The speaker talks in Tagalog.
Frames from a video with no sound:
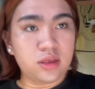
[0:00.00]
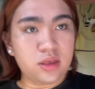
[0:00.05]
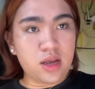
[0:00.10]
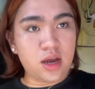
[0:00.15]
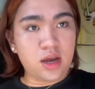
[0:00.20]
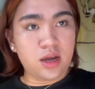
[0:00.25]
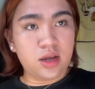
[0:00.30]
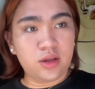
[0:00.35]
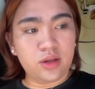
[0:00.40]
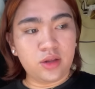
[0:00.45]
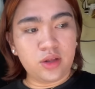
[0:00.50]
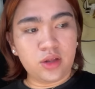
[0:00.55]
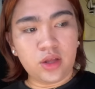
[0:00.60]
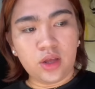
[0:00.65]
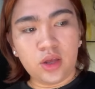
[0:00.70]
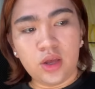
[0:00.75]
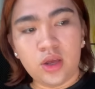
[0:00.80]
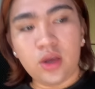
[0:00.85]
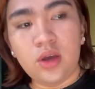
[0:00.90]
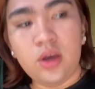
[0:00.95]
na.
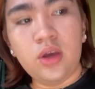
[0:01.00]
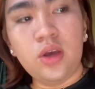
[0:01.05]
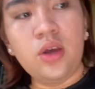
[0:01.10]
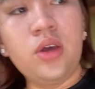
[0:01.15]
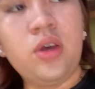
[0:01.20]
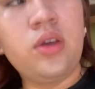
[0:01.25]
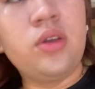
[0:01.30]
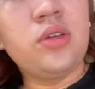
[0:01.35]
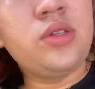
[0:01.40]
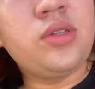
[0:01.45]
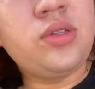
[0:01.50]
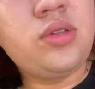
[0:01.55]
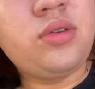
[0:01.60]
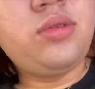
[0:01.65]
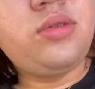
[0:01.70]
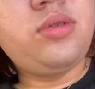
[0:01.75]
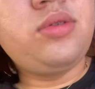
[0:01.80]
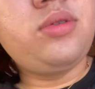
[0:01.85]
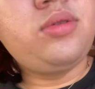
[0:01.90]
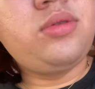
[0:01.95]
So
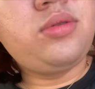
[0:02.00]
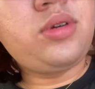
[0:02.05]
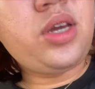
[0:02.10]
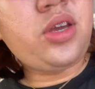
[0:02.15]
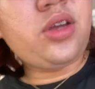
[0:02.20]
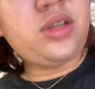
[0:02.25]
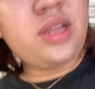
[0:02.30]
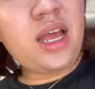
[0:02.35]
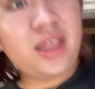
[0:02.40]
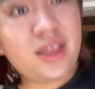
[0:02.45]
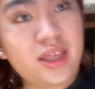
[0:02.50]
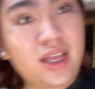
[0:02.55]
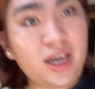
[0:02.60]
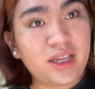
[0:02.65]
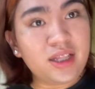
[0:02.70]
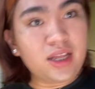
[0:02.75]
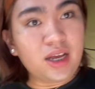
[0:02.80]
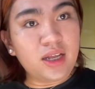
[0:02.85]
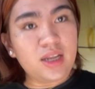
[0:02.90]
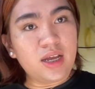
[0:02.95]
ayan. Ang
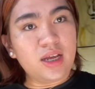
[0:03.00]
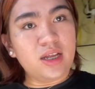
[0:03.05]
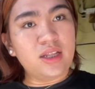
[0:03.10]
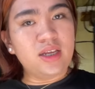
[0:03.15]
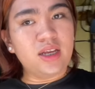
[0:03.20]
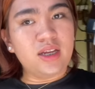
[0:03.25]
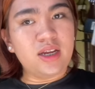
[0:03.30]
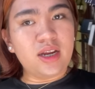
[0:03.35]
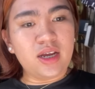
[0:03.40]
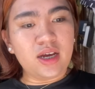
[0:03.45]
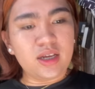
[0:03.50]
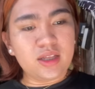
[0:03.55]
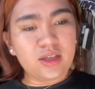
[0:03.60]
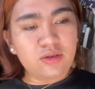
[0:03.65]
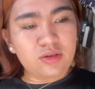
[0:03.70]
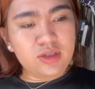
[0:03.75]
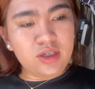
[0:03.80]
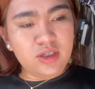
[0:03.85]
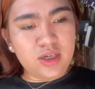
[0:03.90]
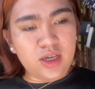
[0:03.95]
nakita ka na kanina nakita
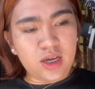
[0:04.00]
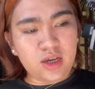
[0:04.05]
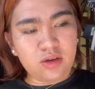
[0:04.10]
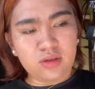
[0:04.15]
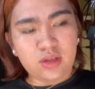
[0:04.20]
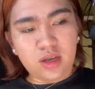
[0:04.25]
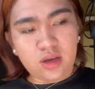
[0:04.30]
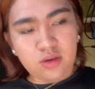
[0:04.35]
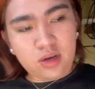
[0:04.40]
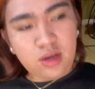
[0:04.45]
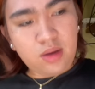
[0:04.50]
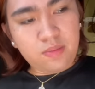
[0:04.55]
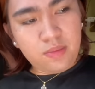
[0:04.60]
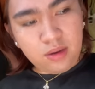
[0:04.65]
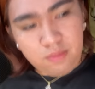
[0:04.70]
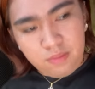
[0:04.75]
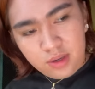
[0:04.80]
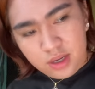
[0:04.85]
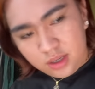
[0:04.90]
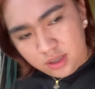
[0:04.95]
ko si Jay. Hindi ako
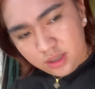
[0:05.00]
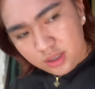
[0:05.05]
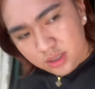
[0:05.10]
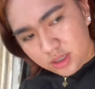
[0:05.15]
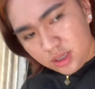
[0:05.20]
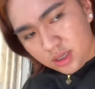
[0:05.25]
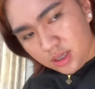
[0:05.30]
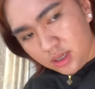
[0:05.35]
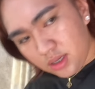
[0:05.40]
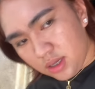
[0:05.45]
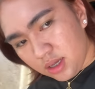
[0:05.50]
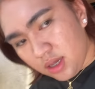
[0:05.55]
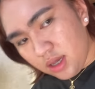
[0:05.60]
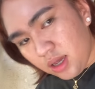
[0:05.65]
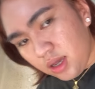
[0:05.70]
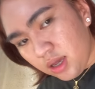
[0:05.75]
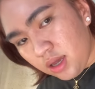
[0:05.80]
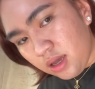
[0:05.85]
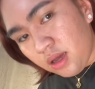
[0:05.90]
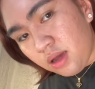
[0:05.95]
nakapag-vlog kasi
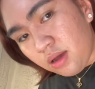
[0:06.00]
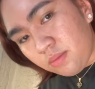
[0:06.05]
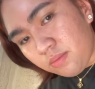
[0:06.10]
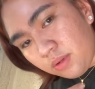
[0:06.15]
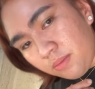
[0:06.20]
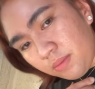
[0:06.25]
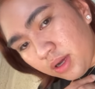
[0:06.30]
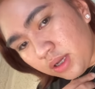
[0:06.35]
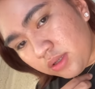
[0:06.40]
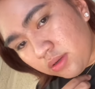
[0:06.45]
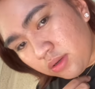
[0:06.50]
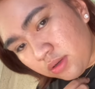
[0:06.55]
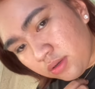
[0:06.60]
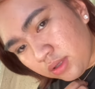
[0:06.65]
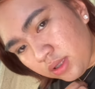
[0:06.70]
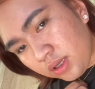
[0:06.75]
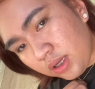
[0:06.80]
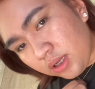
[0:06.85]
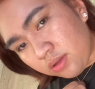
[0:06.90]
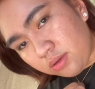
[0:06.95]
pumasok ako
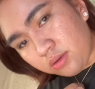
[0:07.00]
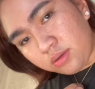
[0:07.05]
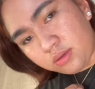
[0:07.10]
dito.